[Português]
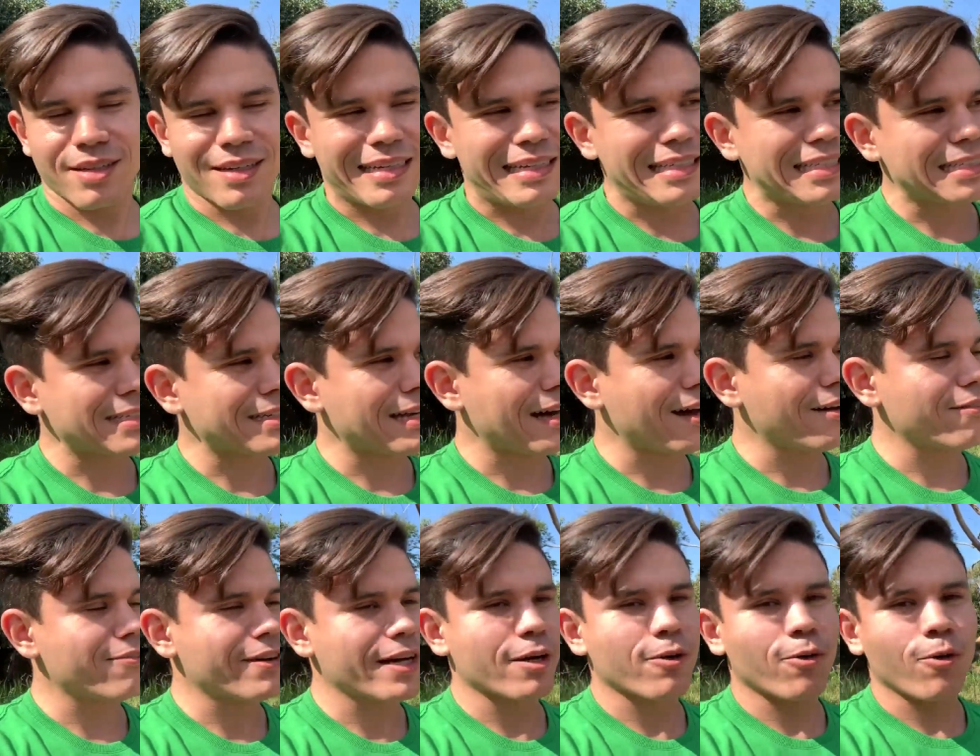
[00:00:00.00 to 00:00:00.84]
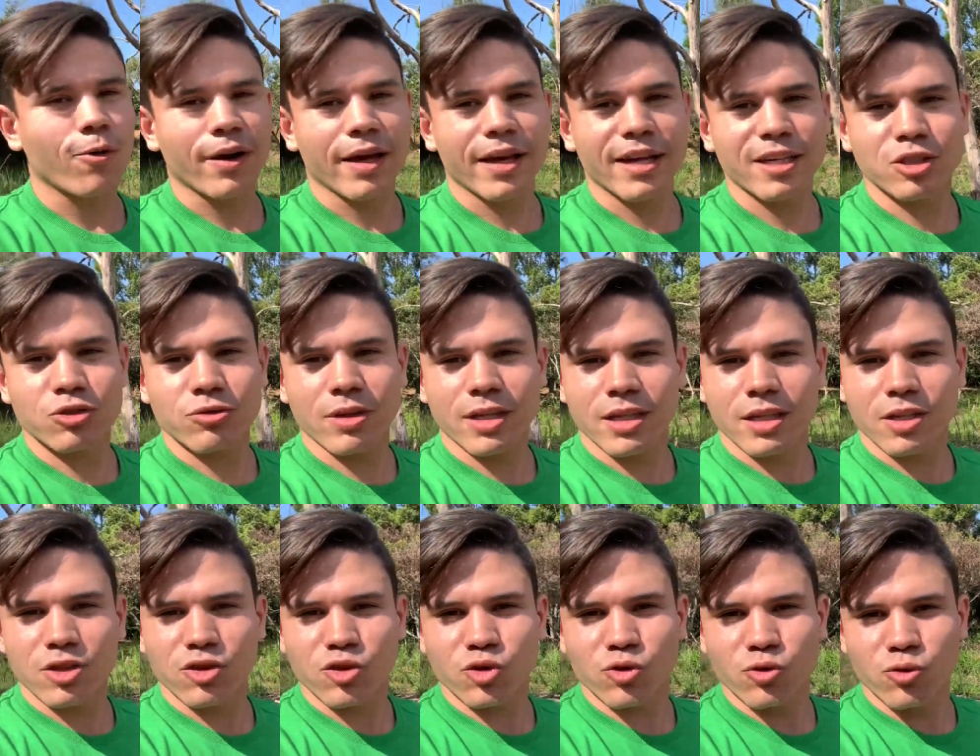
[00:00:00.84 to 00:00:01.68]
Scar vai correr isso
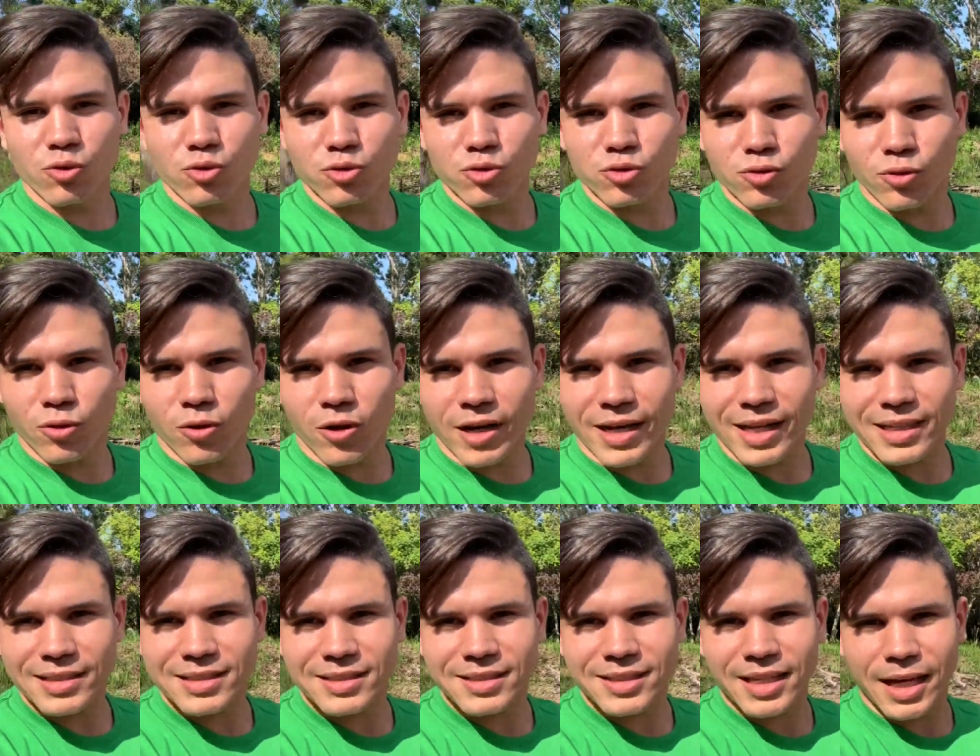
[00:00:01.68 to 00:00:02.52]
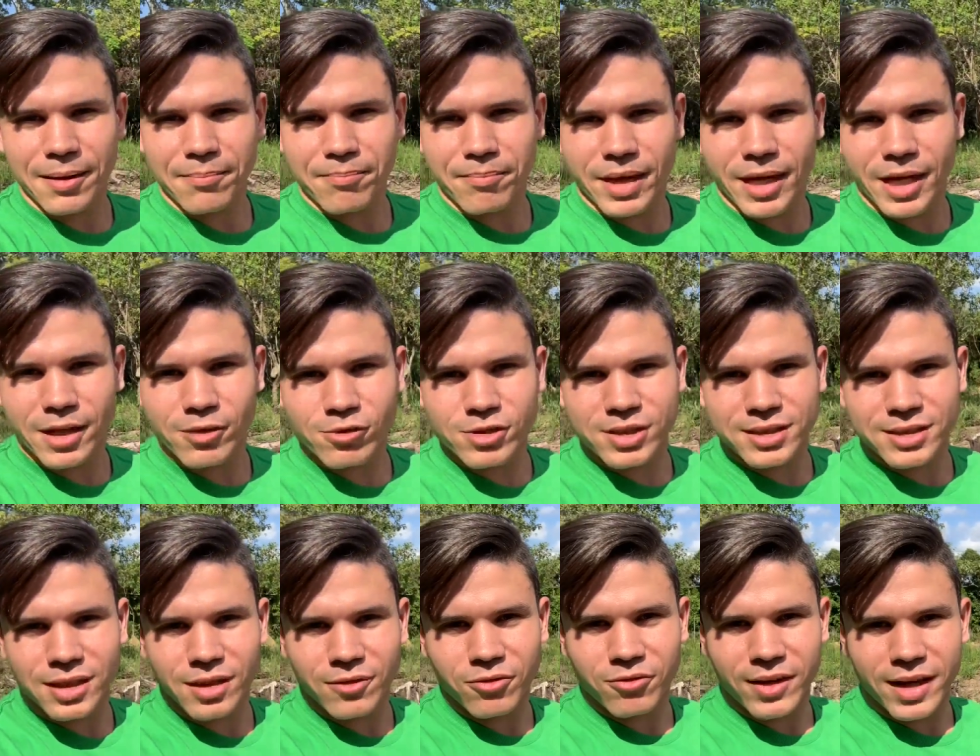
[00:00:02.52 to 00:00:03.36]
aqui tudo, olha, sem medo de
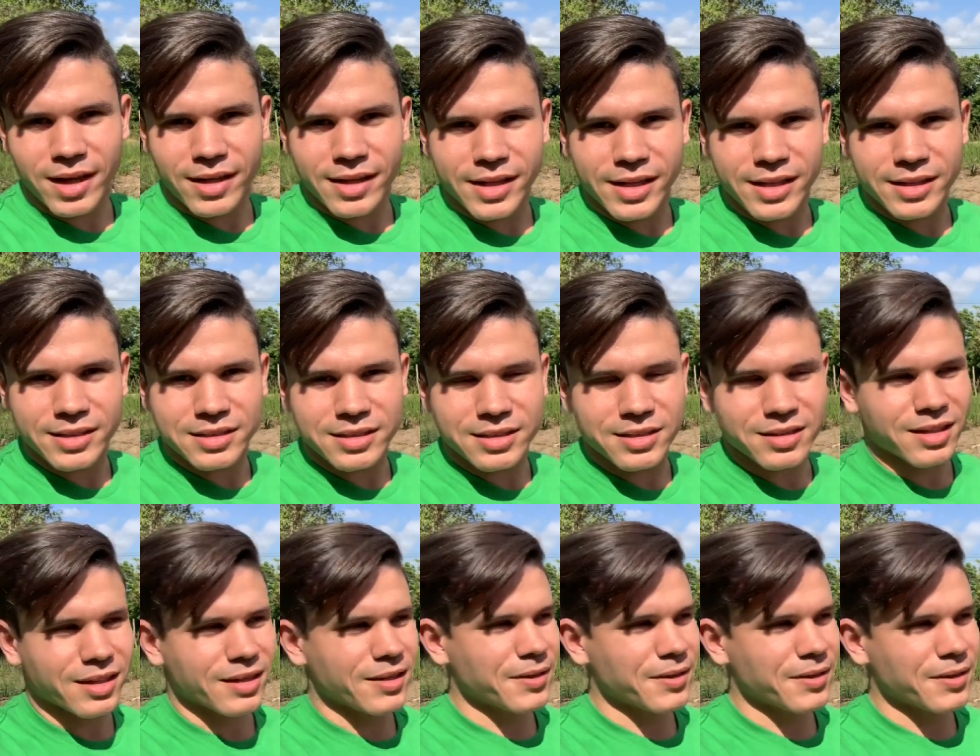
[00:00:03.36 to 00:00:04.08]
ser feliz.